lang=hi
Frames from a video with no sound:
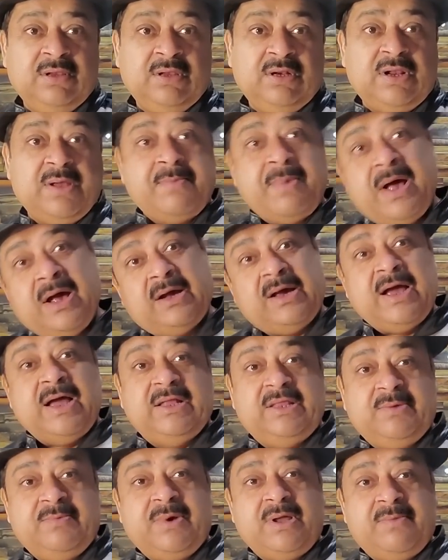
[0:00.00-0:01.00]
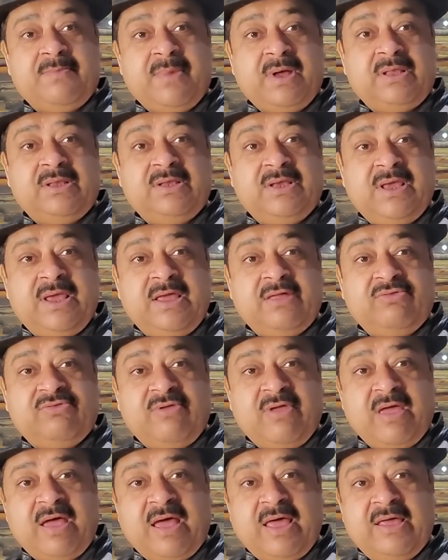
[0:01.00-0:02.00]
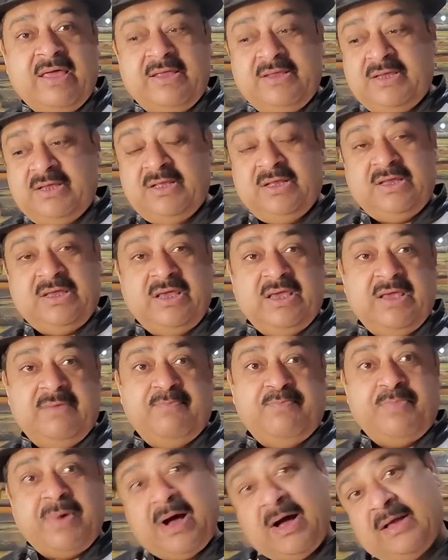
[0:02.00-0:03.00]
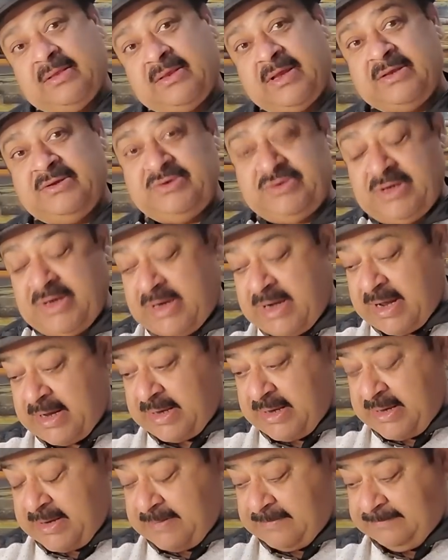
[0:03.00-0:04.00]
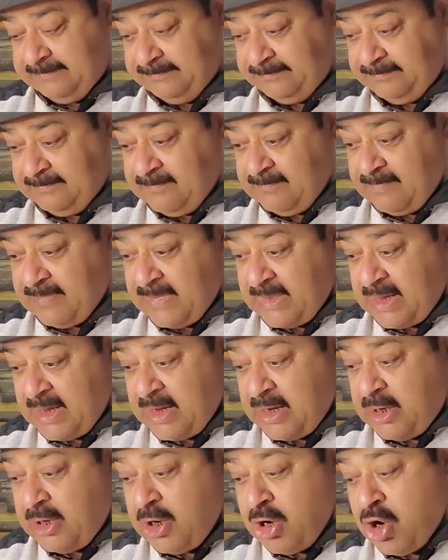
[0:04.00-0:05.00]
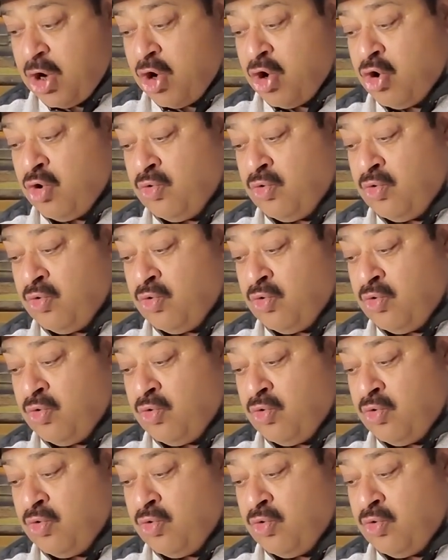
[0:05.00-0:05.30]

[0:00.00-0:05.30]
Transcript: रमाकांत बर्मन जी ऐसे आए हैं जिनकी बात अच्छी लगी लो